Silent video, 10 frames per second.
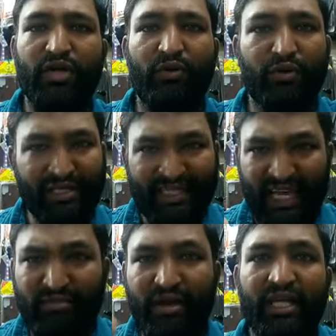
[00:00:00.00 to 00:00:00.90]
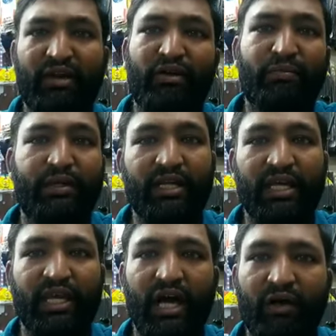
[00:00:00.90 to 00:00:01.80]
அவருடைய செயல்பாடை
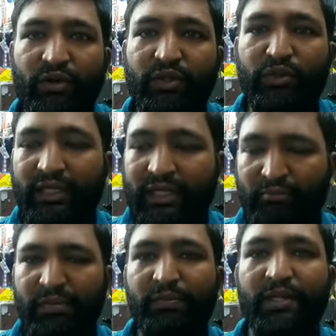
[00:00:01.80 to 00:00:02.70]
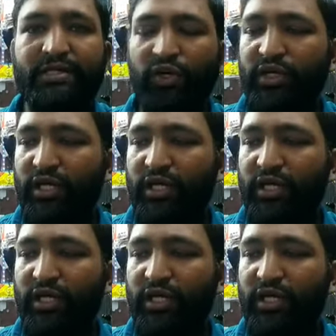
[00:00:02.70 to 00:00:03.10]
கேவலப்படுத்துறாங்க அவர் வந்து ஒரு டம்மி பீஸ்